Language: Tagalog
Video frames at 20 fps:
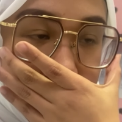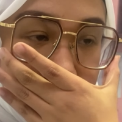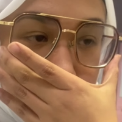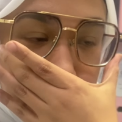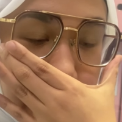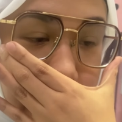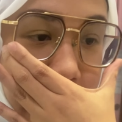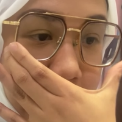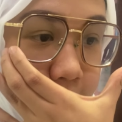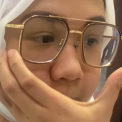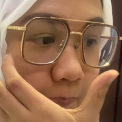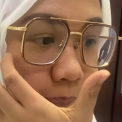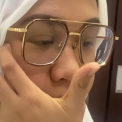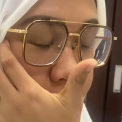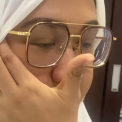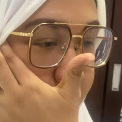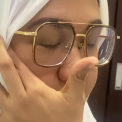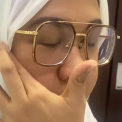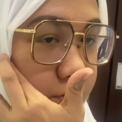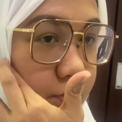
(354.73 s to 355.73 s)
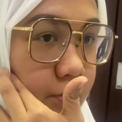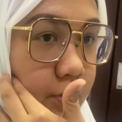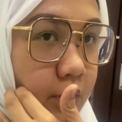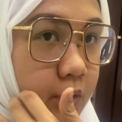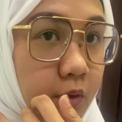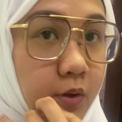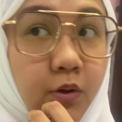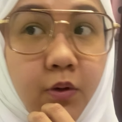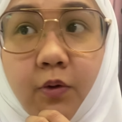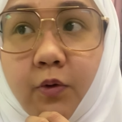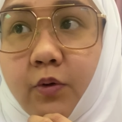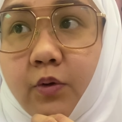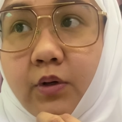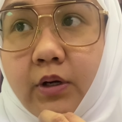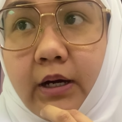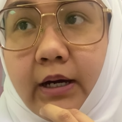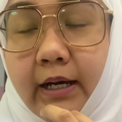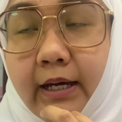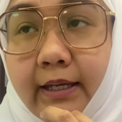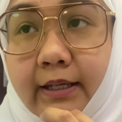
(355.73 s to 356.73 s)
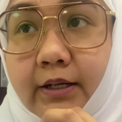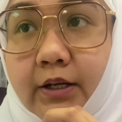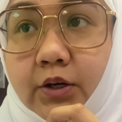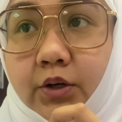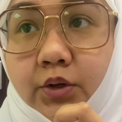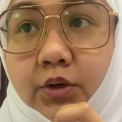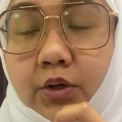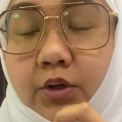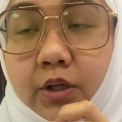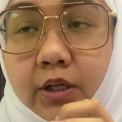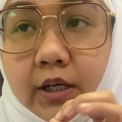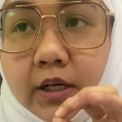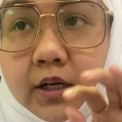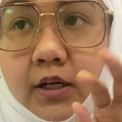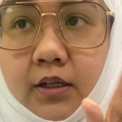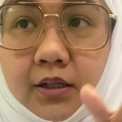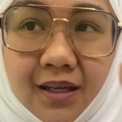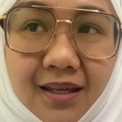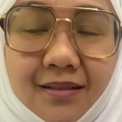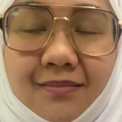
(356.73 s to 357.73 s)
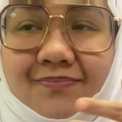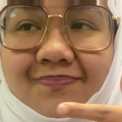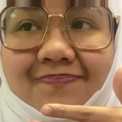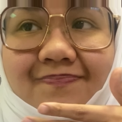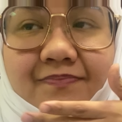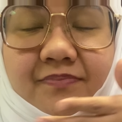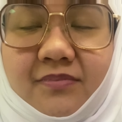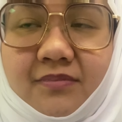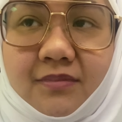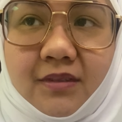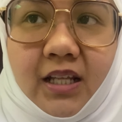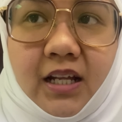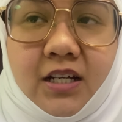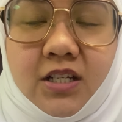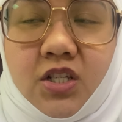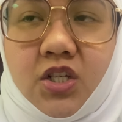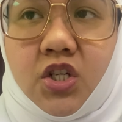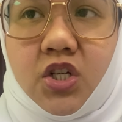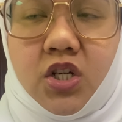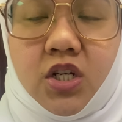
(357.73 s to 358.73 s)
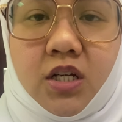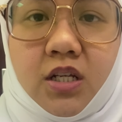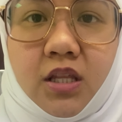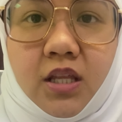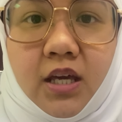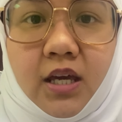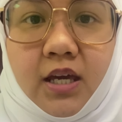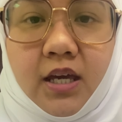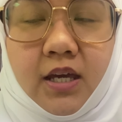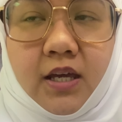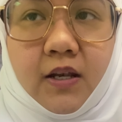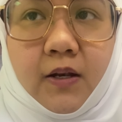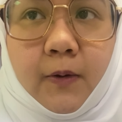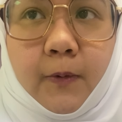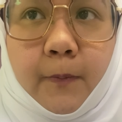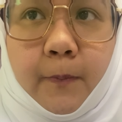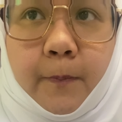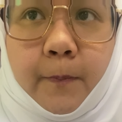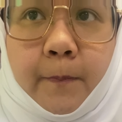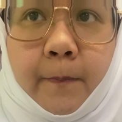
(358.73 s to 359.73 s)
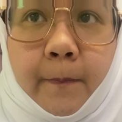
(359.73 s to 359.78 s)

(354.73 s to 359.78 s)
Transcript: ngayon. So, kakain ako ng, yan, lunch. Then,